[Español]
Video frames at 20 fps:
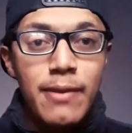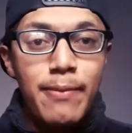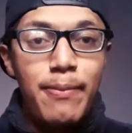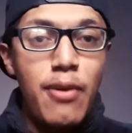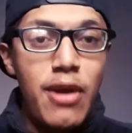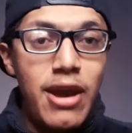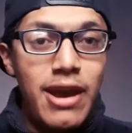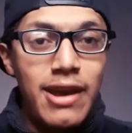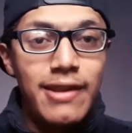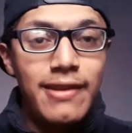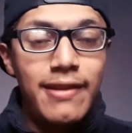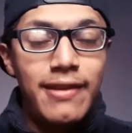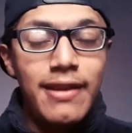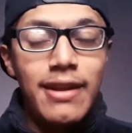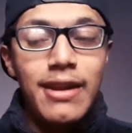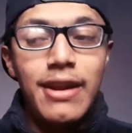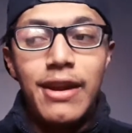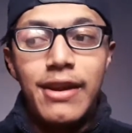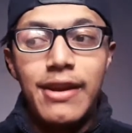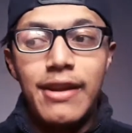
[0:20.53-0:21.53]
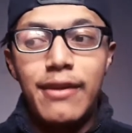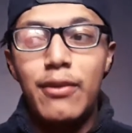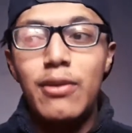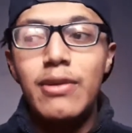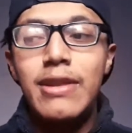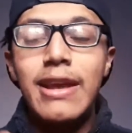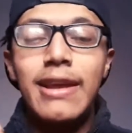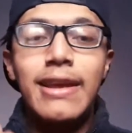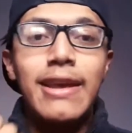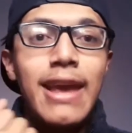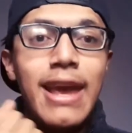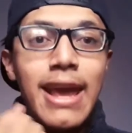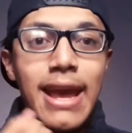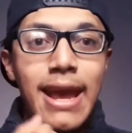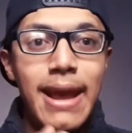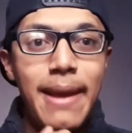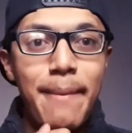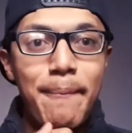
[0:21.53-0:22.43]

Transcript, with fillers: Pues resulta que